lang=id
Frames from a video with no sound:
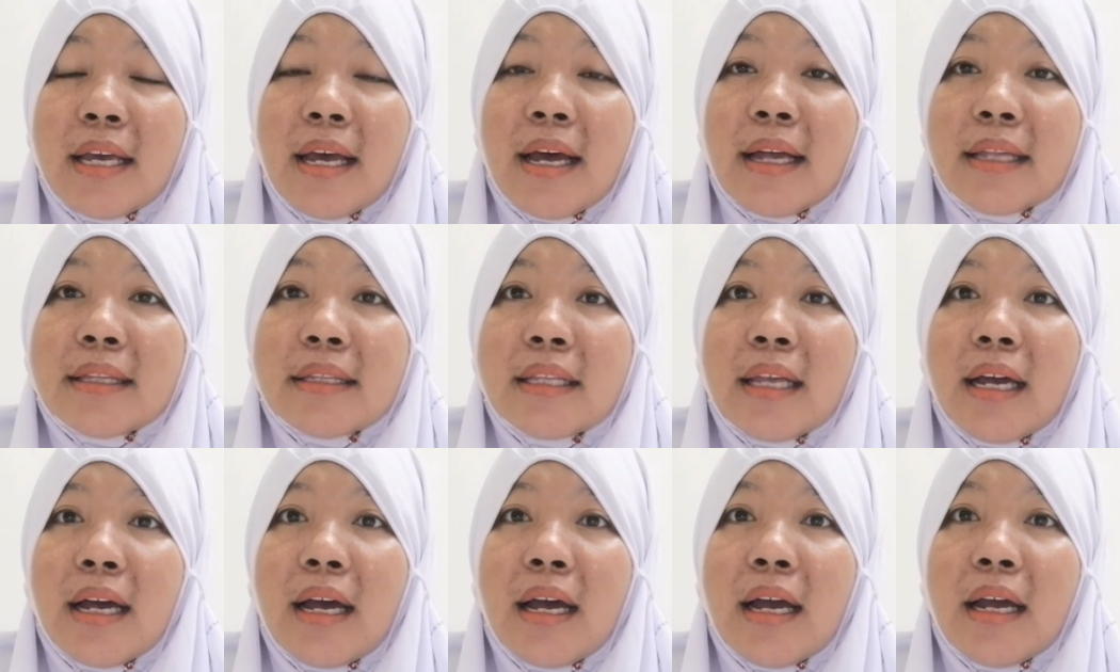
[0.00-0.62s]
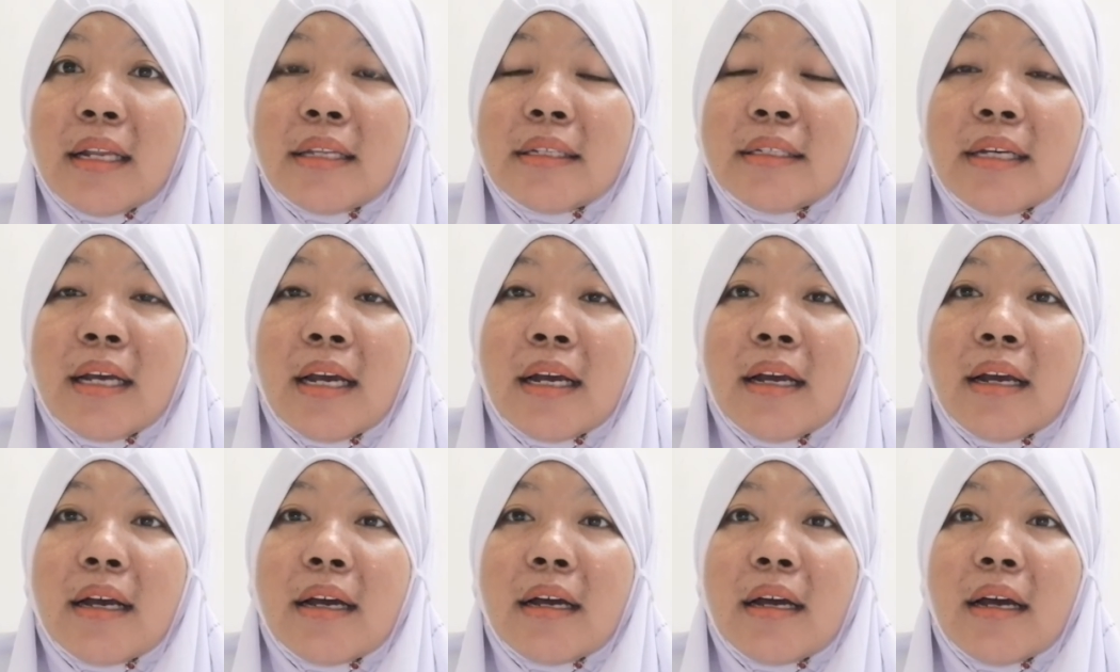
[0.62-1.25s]
kesehatan
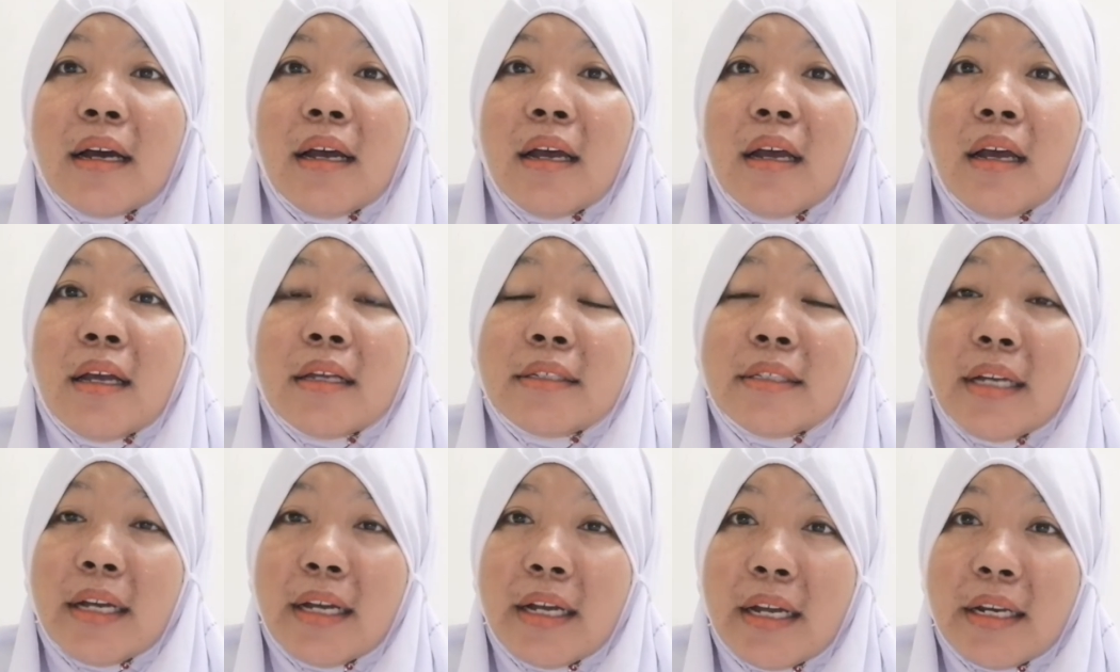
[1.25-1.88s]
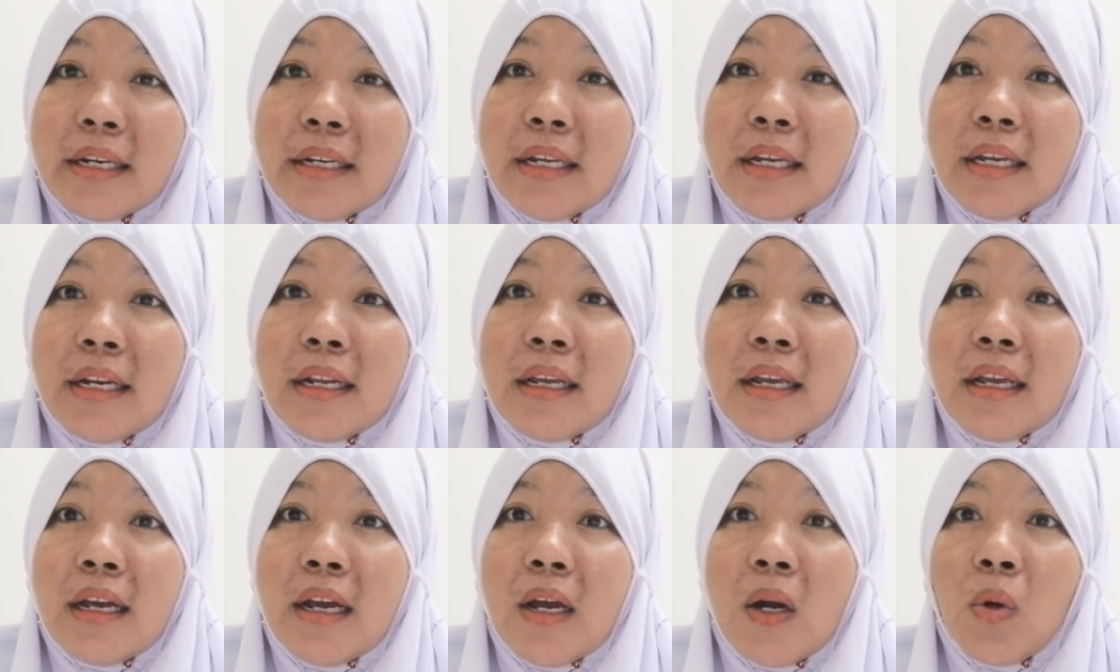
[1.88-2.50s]
jaga jaga
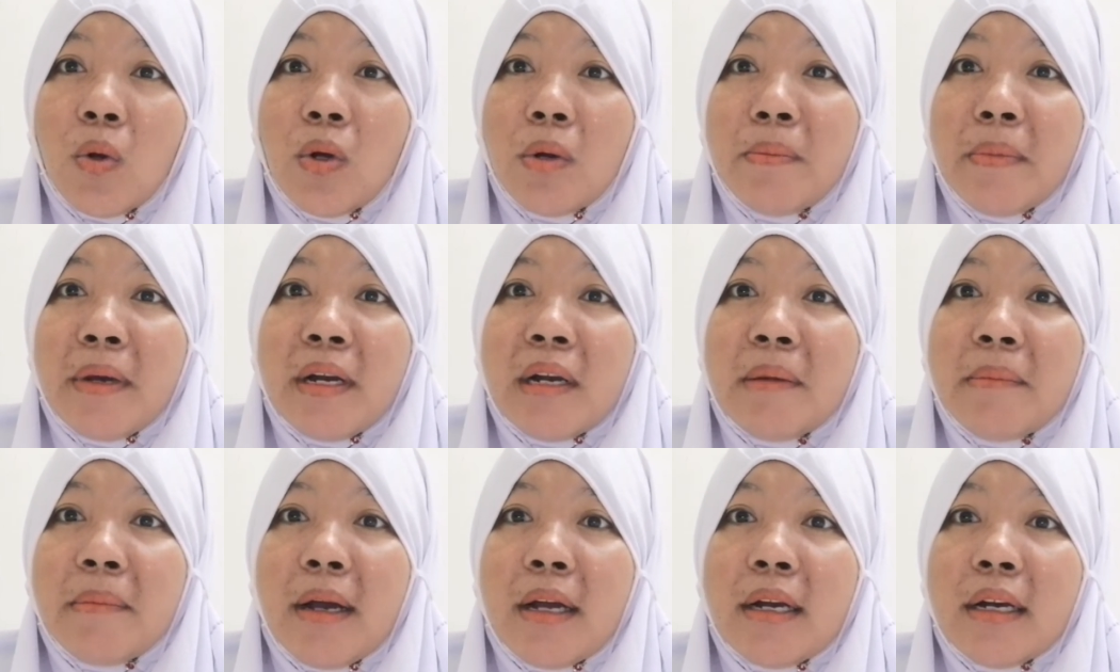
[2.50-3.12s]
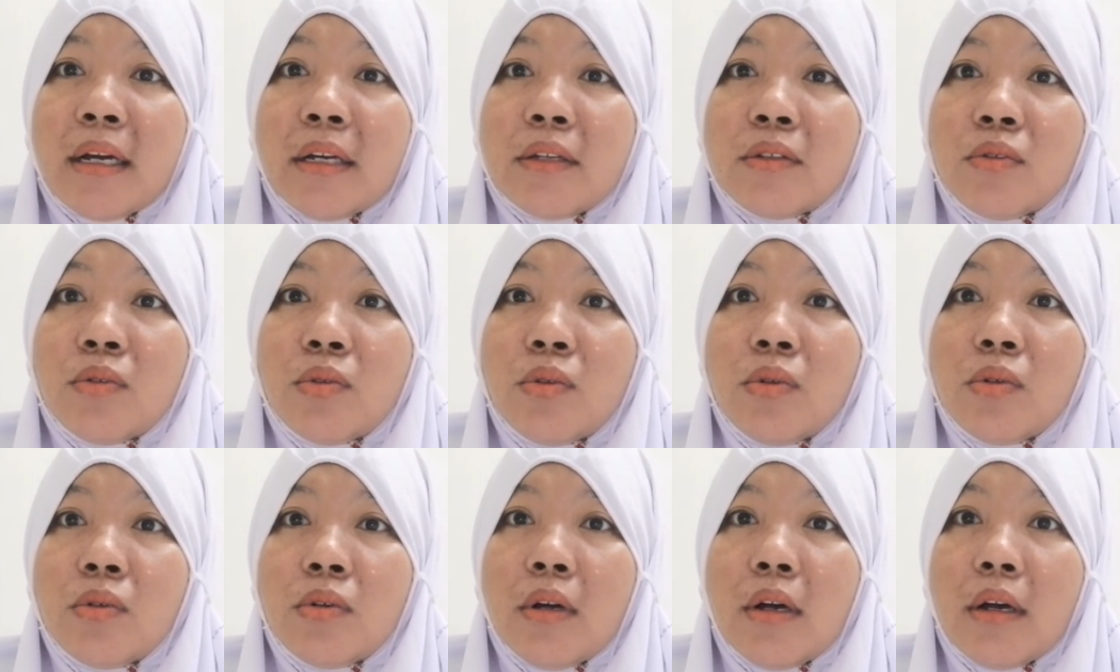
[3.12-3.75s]
diri kalau kemana-mana
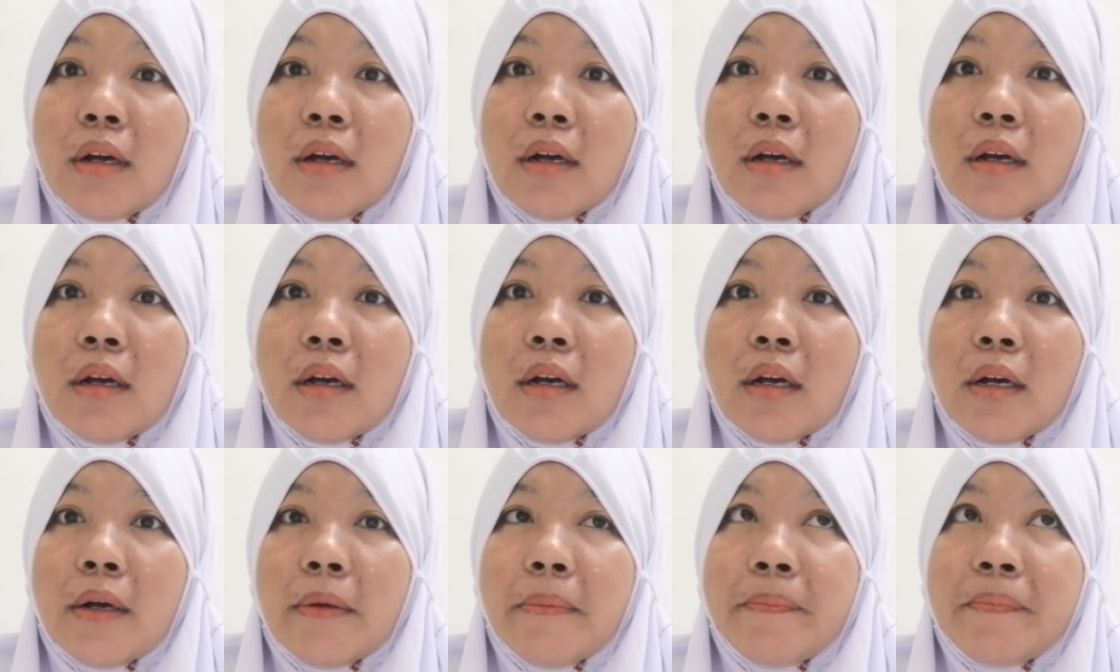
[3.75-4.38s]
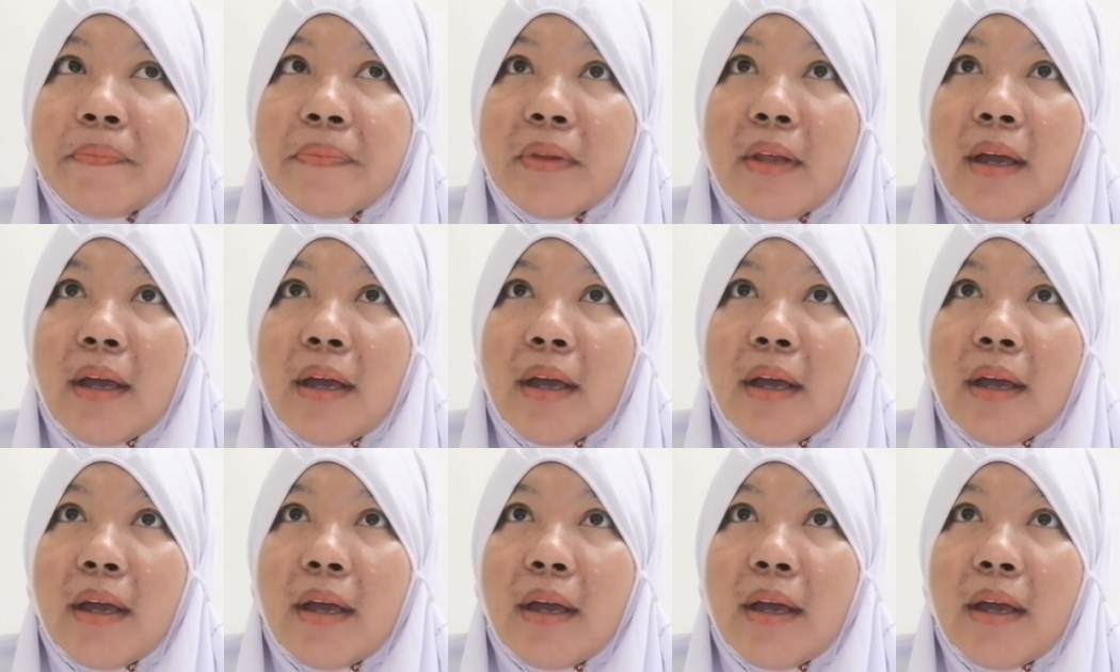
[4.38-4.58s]
itu um,